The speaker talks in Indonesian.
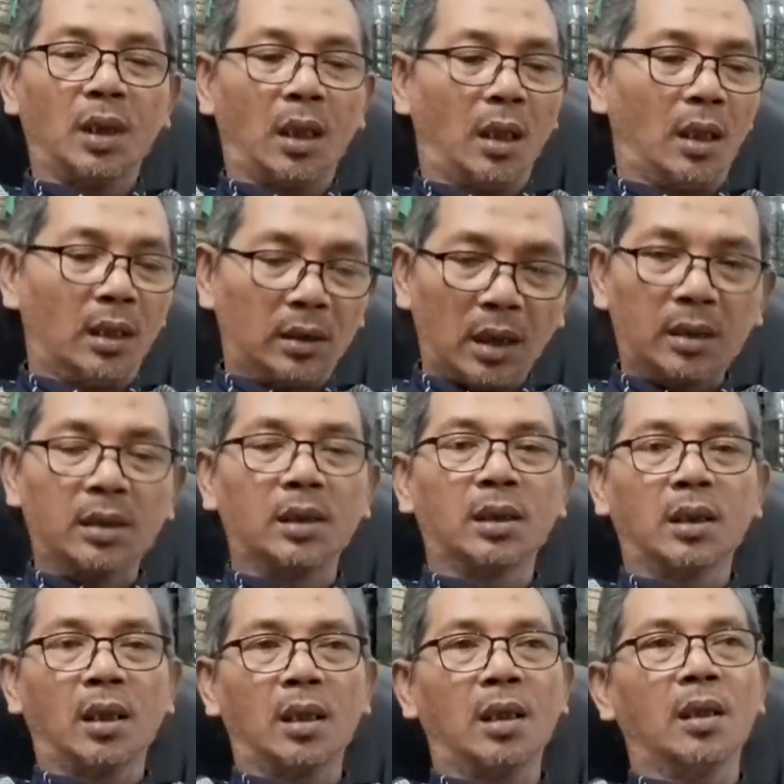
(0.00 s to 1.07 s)
Karena tadi,
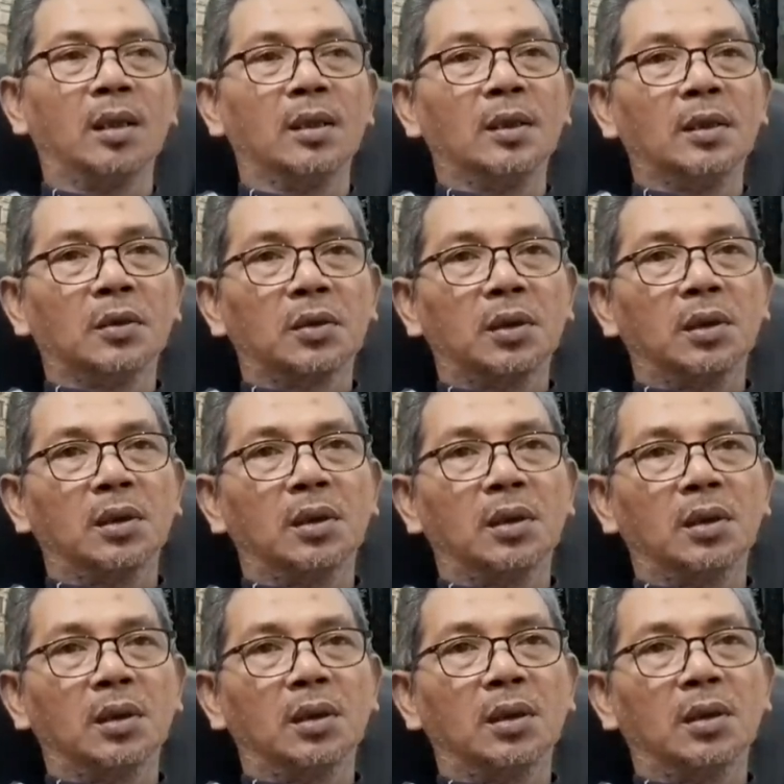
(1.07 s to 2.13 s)
karena e,
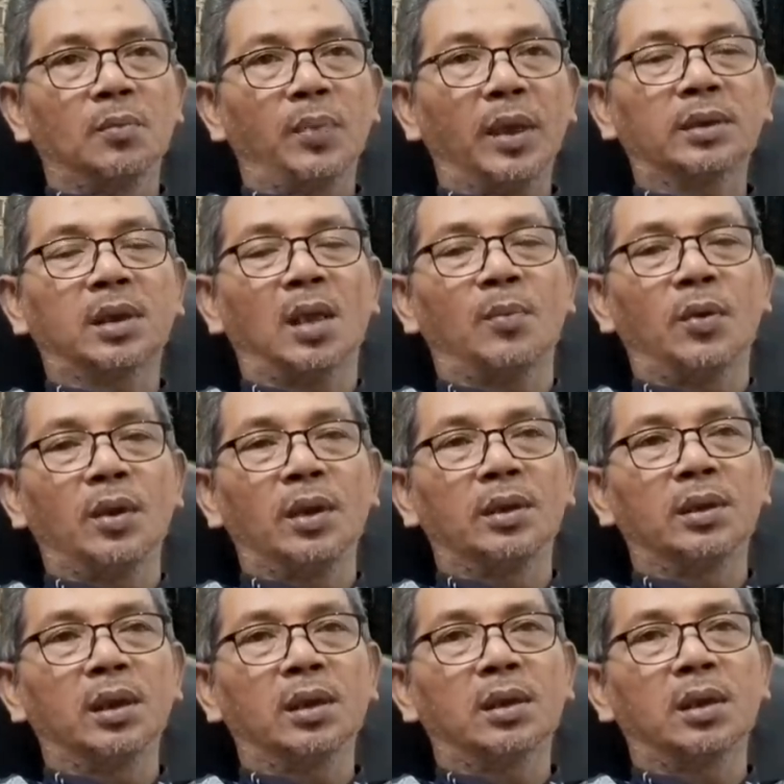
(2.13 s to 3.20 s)
peta
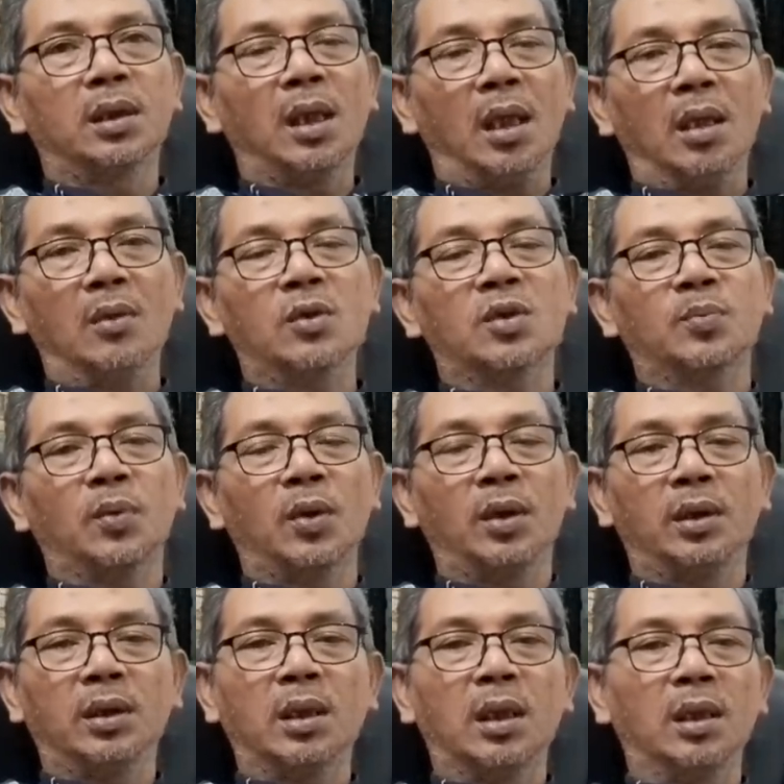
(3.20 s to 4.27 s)
politik, arus
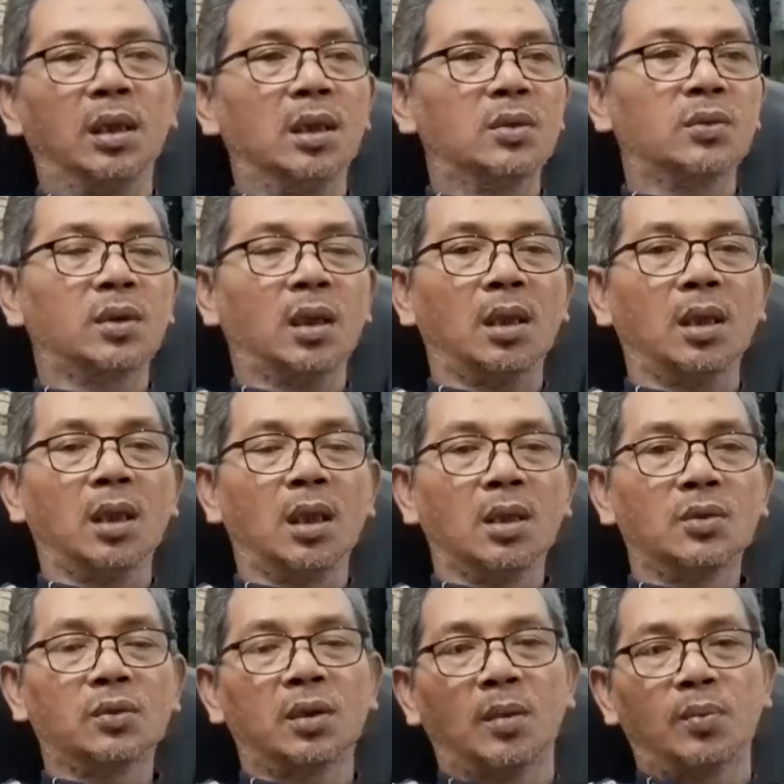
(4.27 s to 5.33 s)
politik hari ini sudah
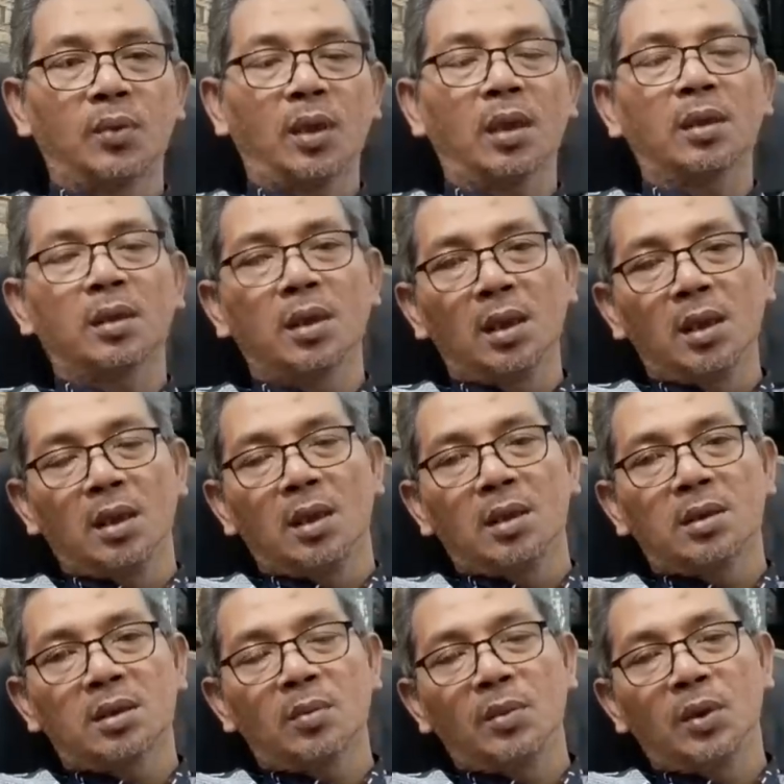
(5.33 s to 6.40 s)
sudah bukan
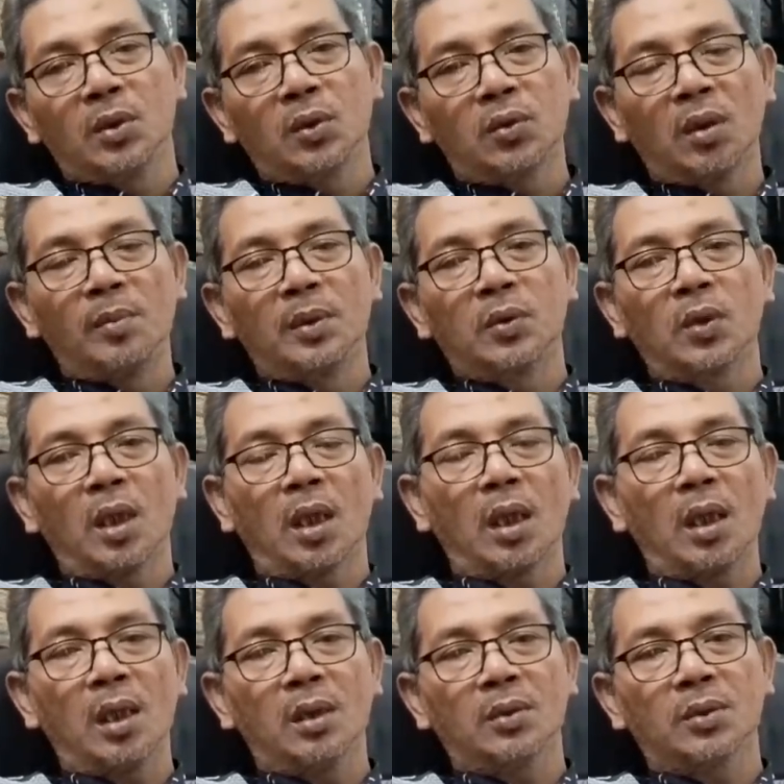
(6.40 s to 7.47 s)
seminggu dua minggu yang
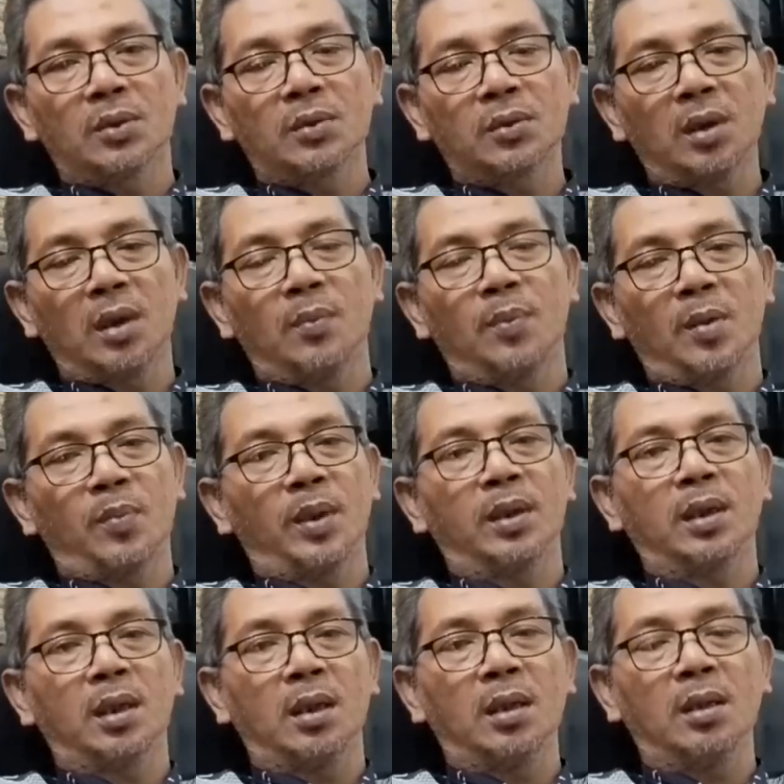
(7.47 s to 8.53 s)
lalu, sudah
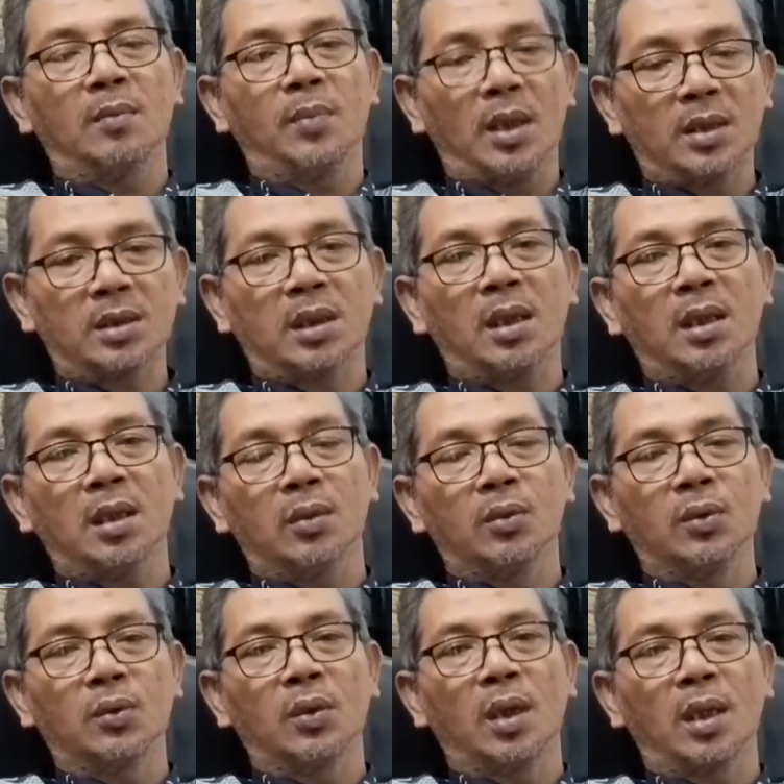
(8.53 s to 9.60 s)
berbeda pasca
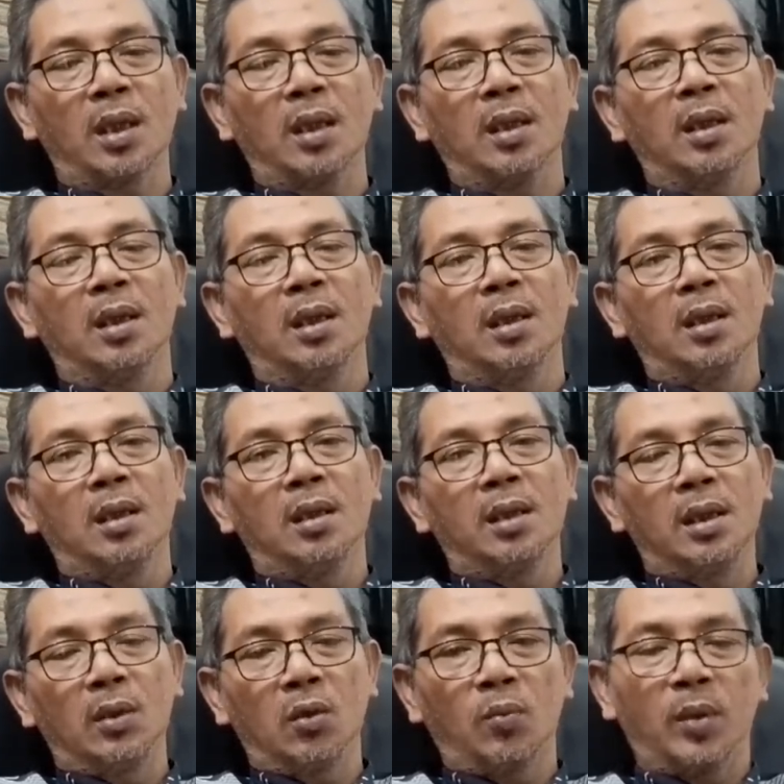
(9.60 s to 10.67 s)
huru hara
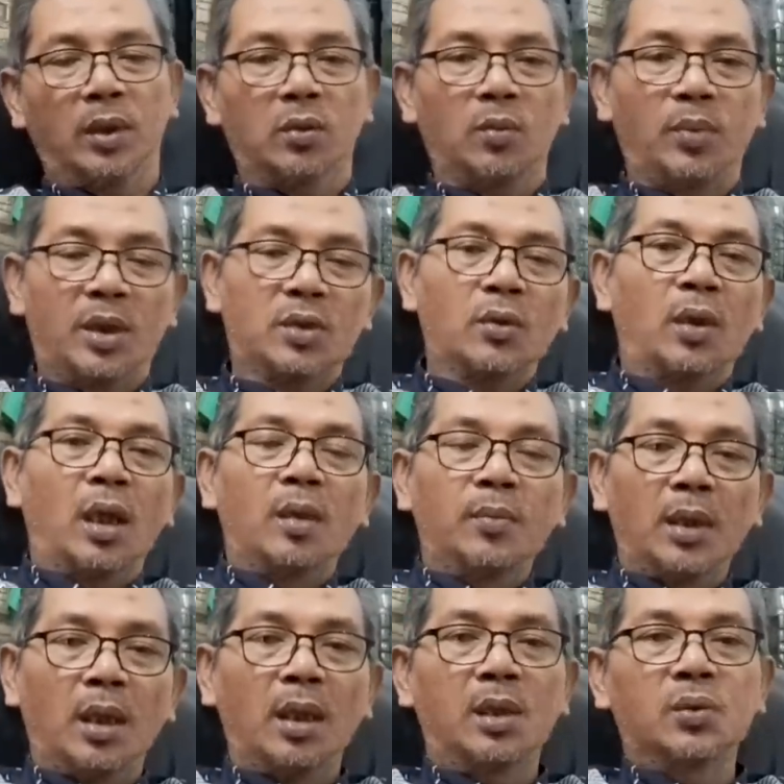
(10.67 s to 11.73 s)
hiruk pikuk persoalan
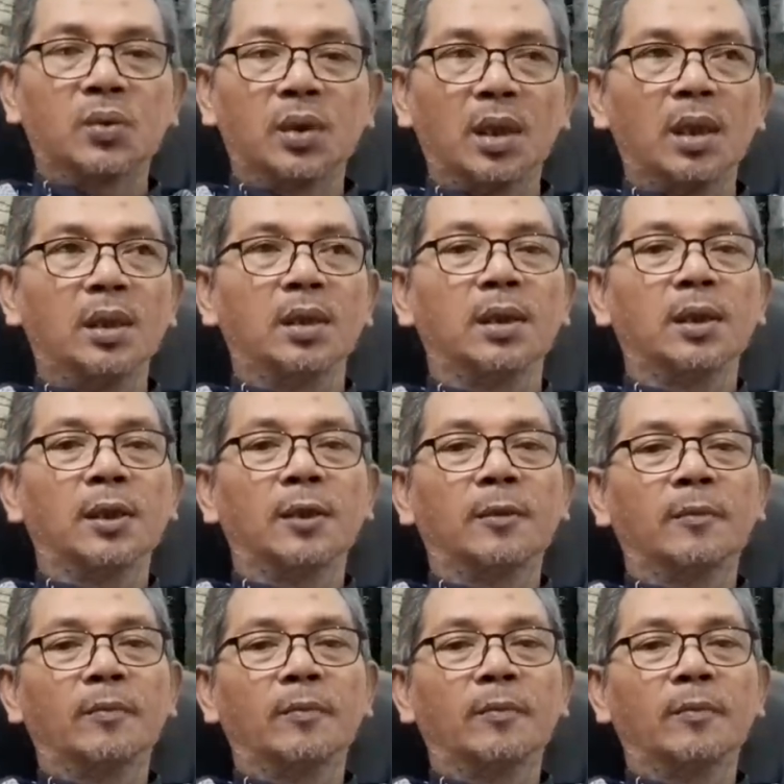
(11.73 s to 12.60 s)
biala Dunia ini.